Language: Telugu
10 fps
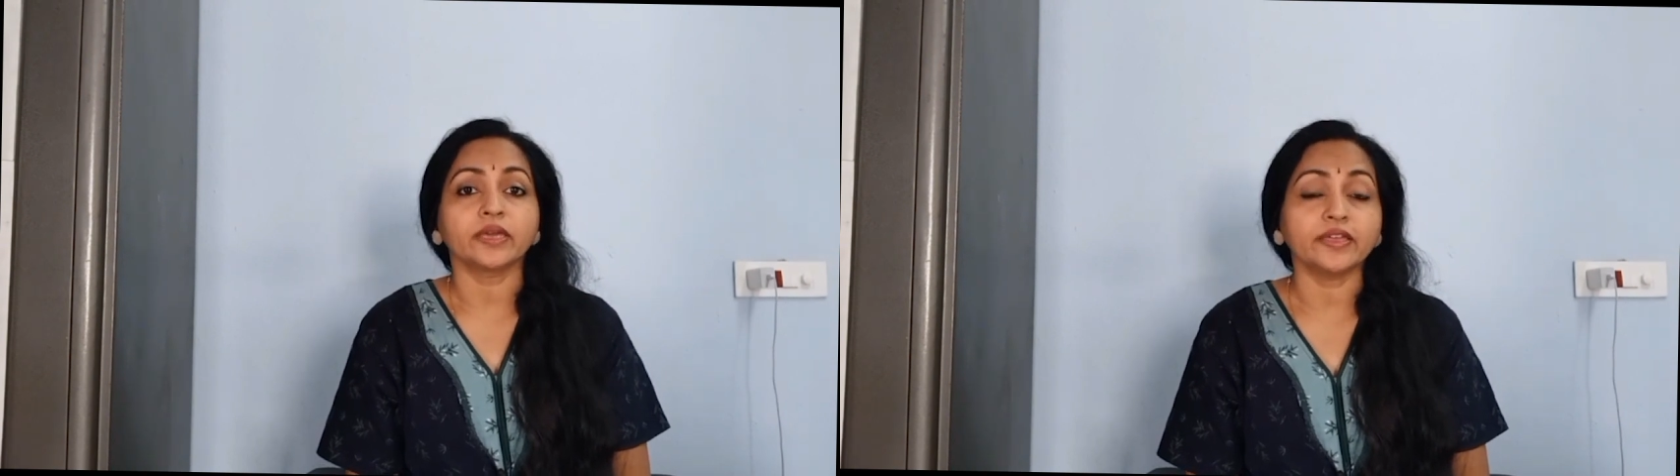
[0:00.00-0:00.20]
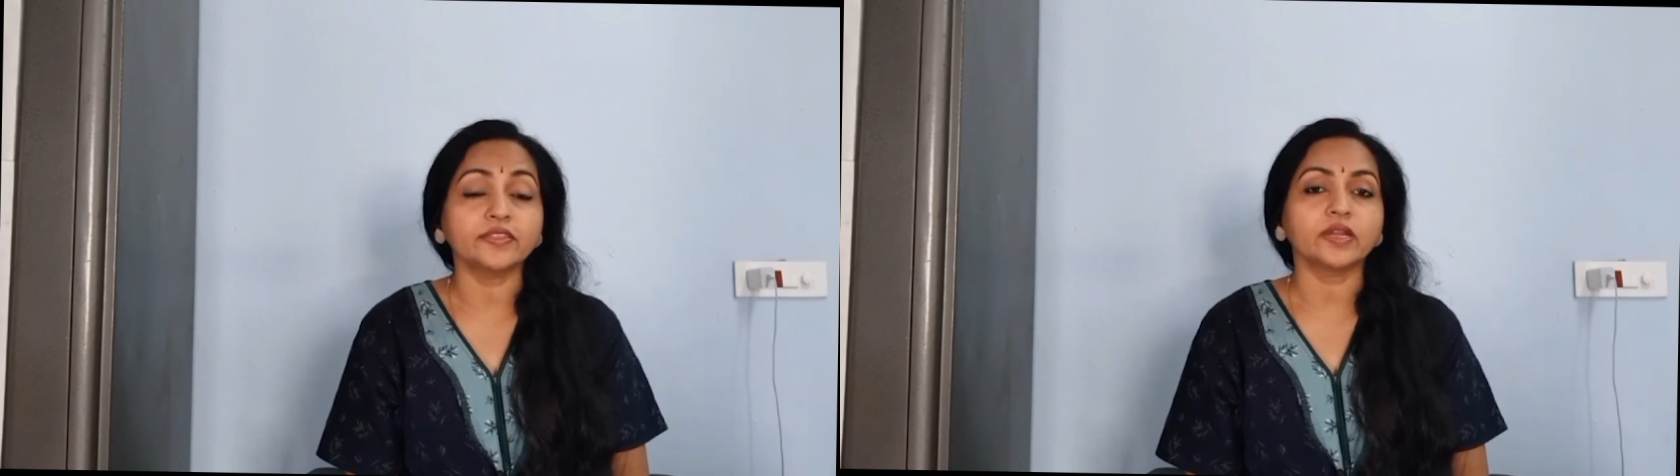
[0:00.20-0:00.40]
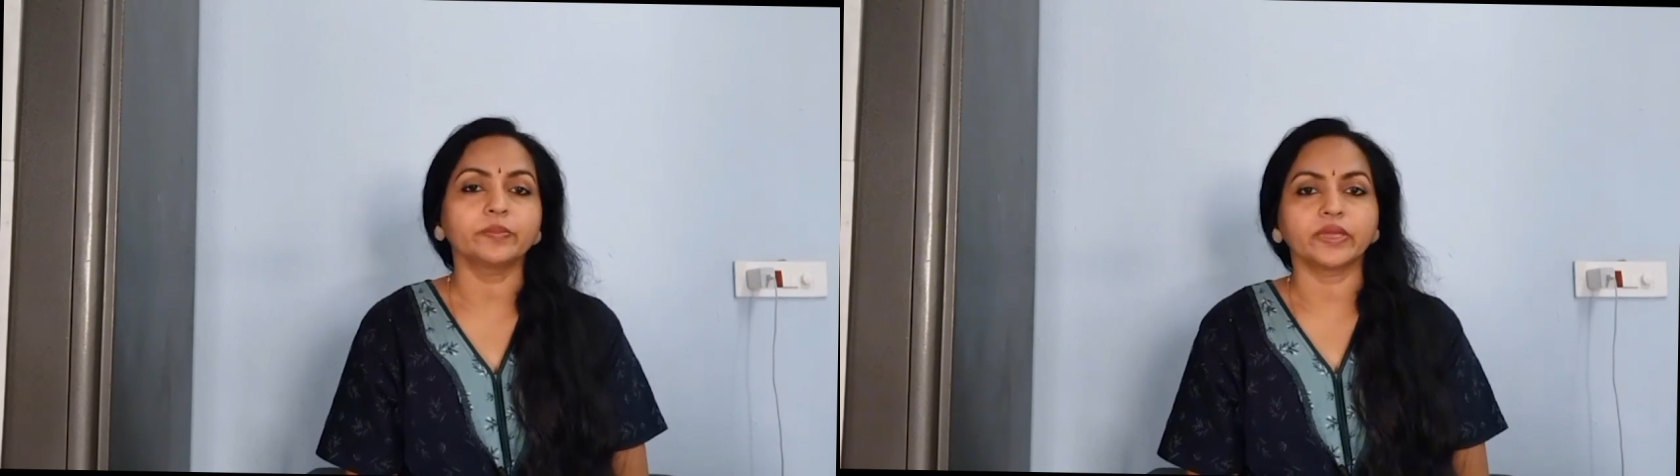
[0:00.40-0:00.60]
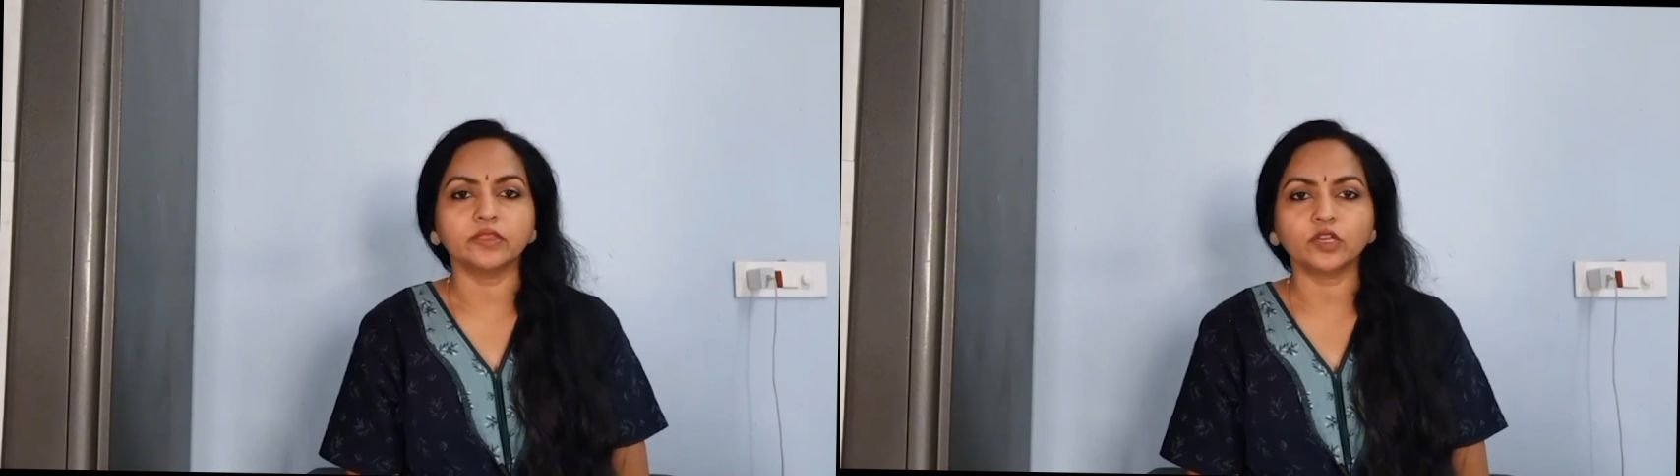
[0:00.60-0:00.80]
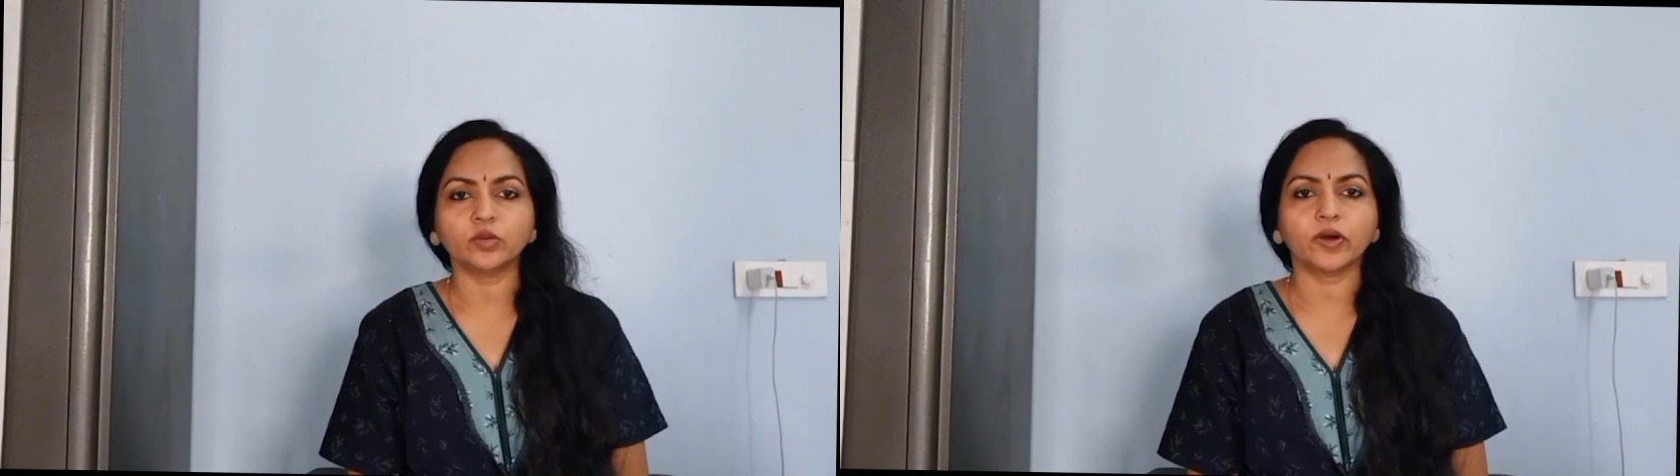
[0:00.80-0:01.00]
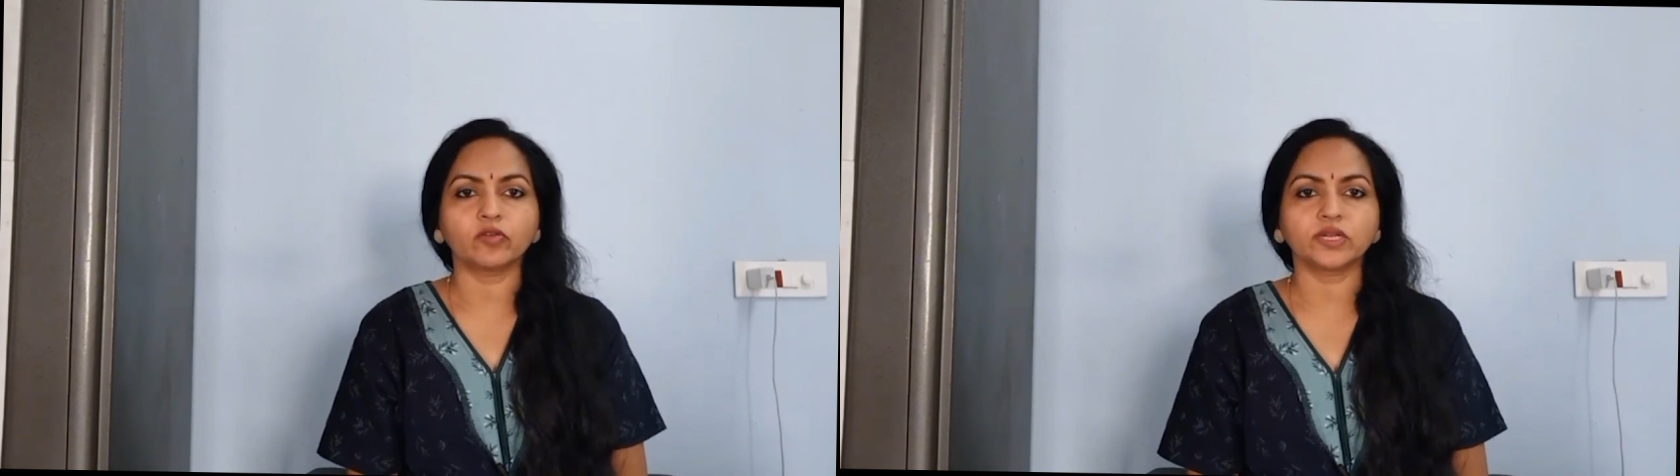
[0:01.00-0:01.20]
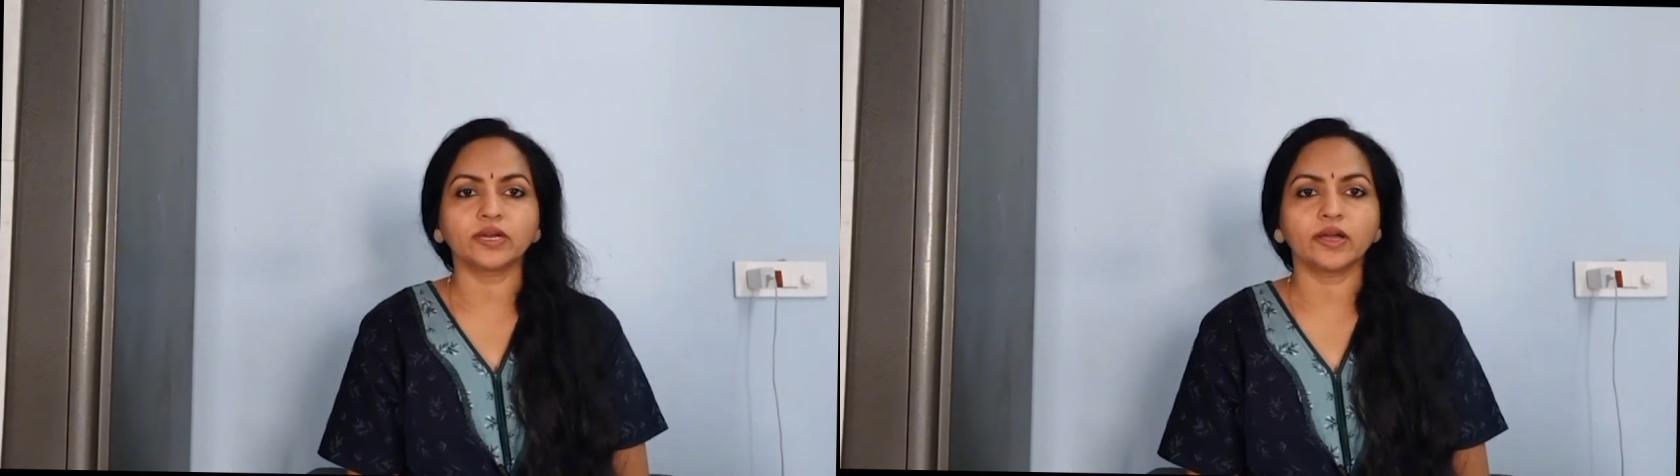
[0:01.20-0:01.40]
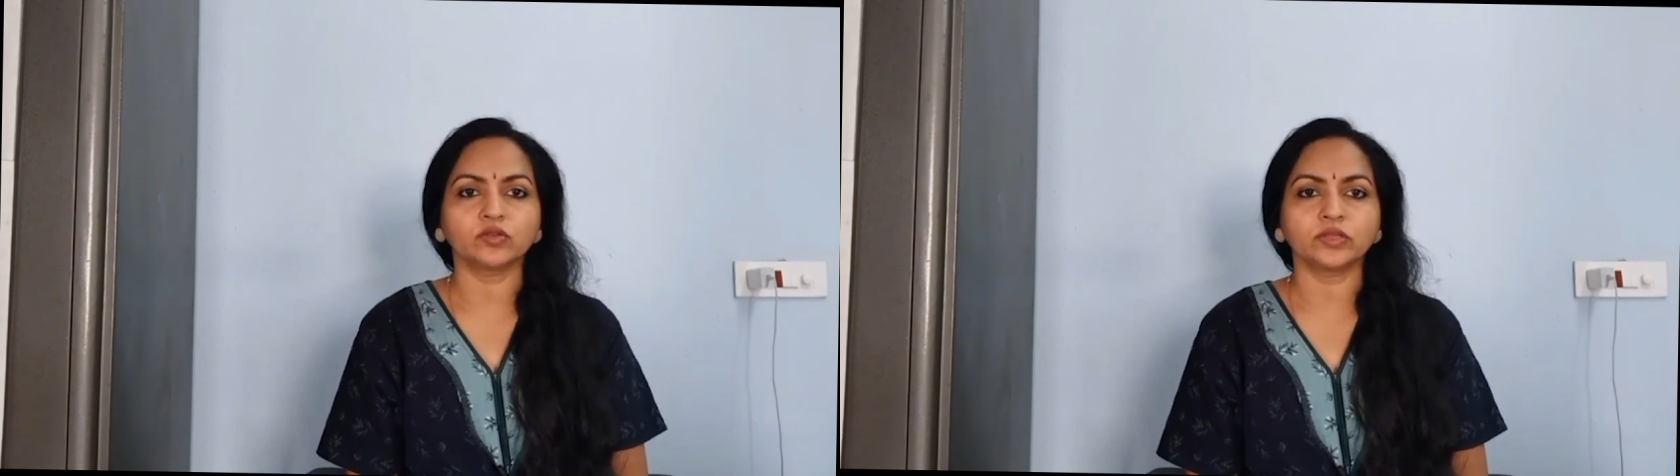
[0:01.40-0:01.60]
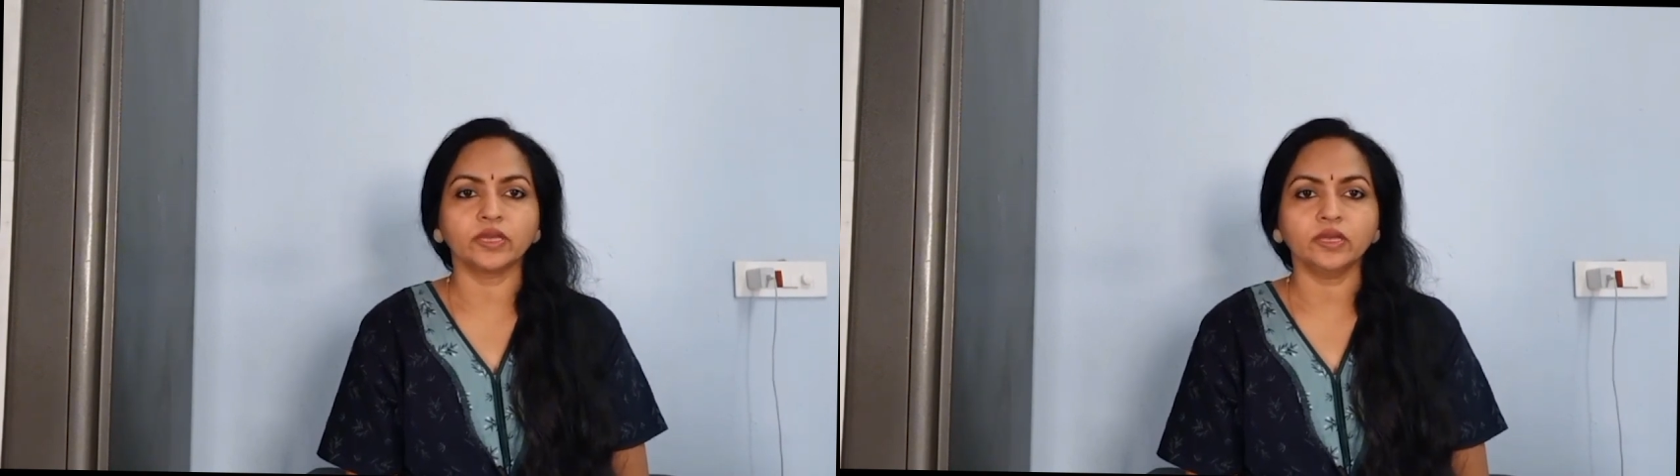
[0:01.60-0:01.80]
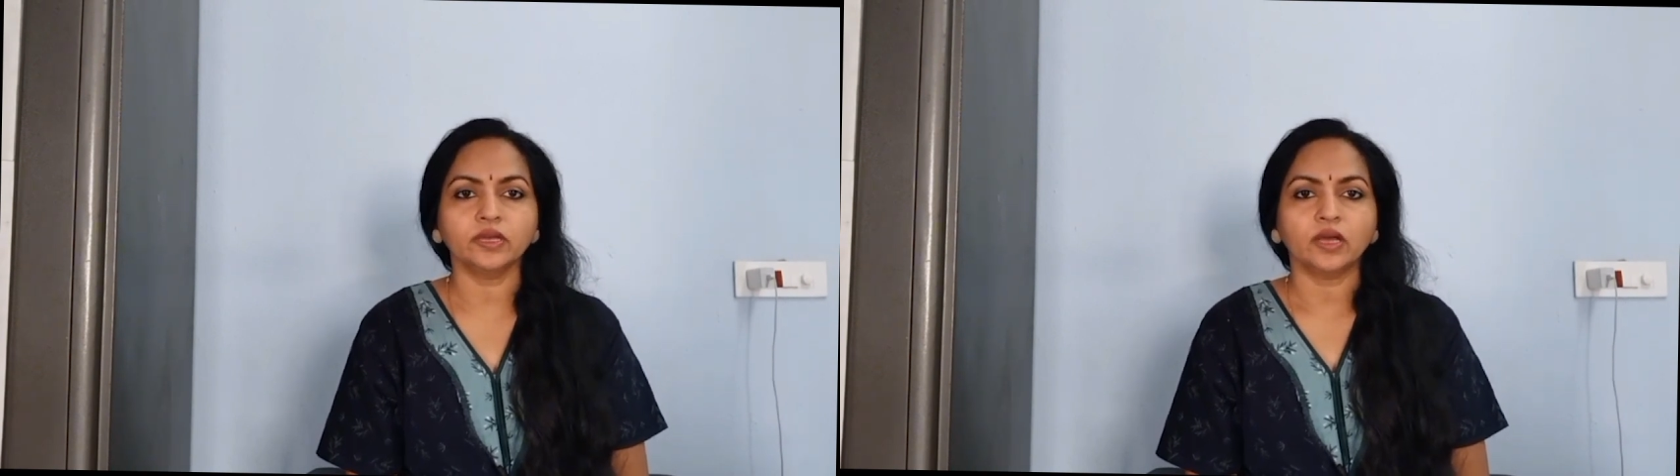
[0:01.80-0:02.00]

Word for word: కేంద్రం ఎందుకు మౌనంగా ఉంది